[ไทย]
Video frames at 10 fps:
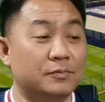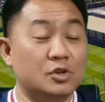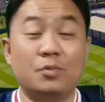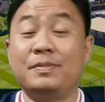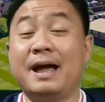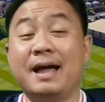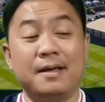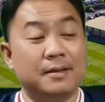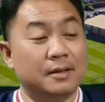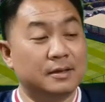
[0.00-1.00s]
สรุปนะ
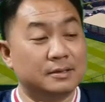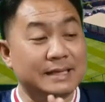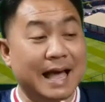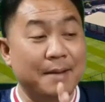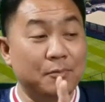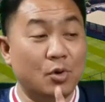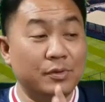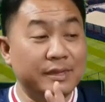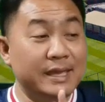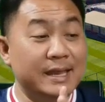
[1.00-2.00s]
3 ค
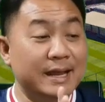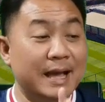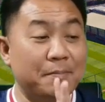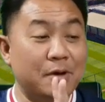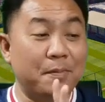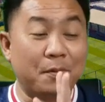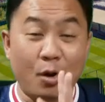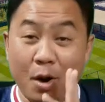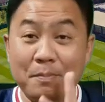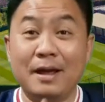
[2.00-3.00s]
นนี้นะครับก็พ
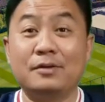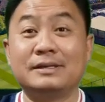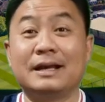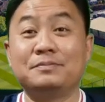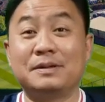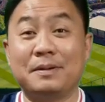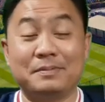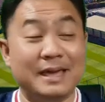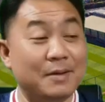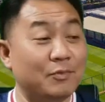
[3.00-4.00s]
ร้อมแล้วนะครับสำหรับ
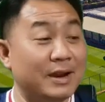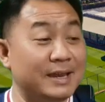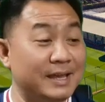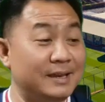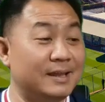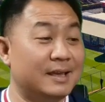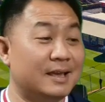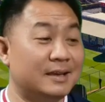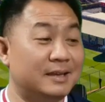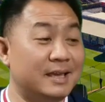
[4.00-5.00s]
เกมวันอาทิตย์
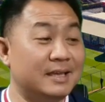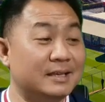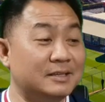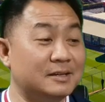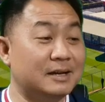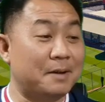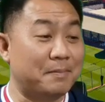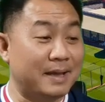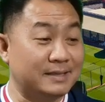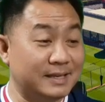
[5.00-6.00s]
ที่จะเจอกับ
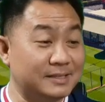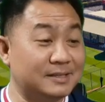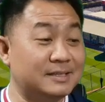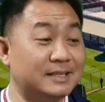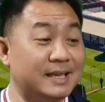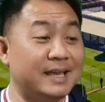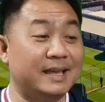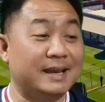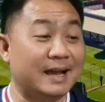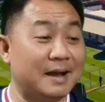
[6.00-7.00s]
แมนเชสเตอร์ซิตี้
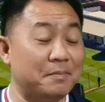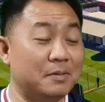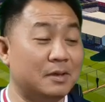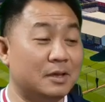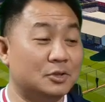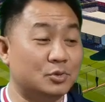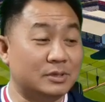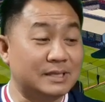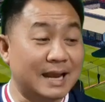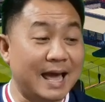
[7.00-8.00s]
นะครับส่วน
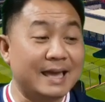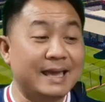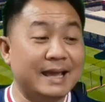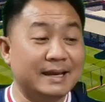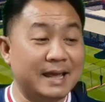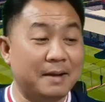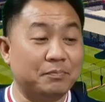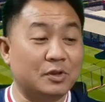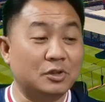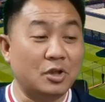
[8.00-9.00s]
ซาร่าเองเนี่ย
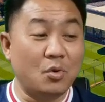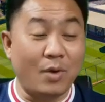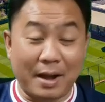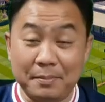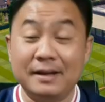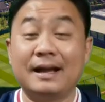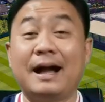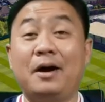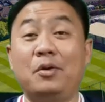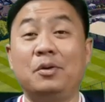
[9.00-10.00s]
ก็ต้องหวังพึ่ง
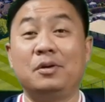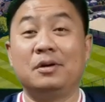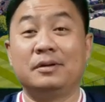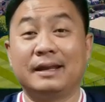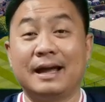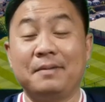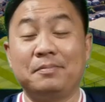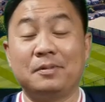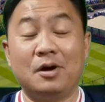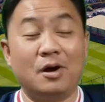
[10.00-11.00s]
เขานะครับ
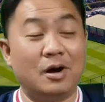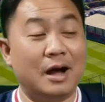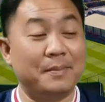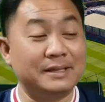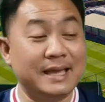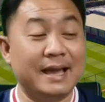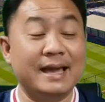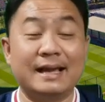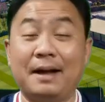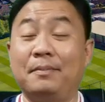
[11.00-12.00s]
ก็เอามาแจ้ง
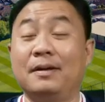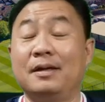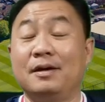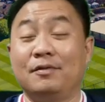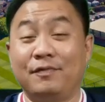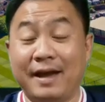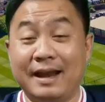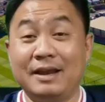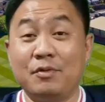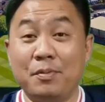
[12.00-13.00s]
ให้กับแฟน
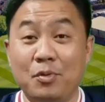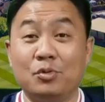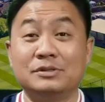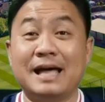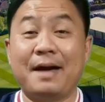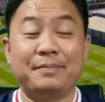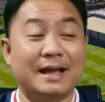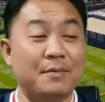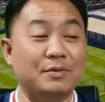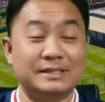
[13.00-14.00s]
ลิเวอร์พูลทราบนะ
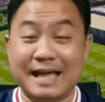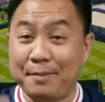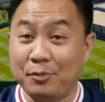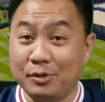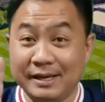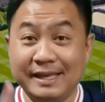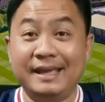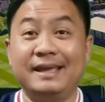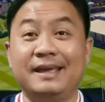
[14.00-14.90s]
ครับว่า3คนนี้